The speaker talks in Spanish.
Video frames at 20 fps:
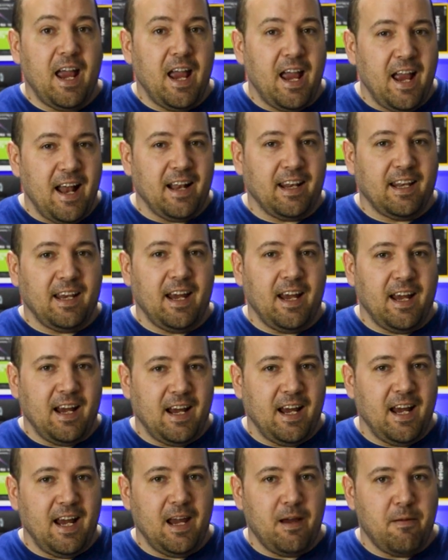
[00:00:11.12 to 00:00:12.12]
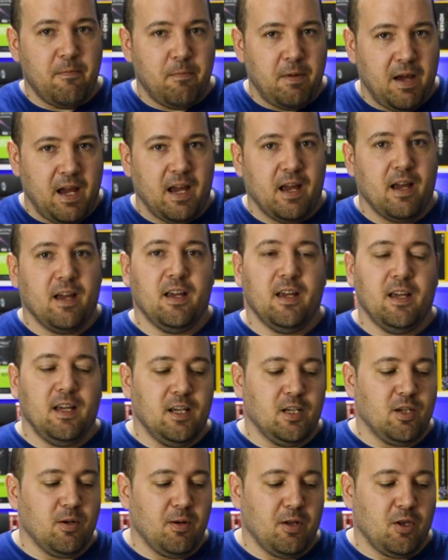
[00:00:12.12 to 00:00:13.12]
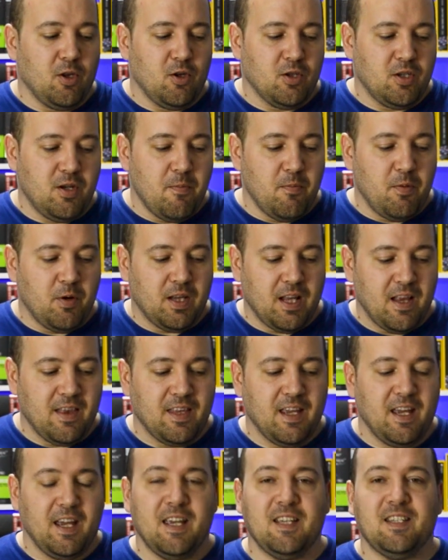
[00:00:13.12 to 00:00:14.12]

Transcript: RGB. Y sobre todo es importante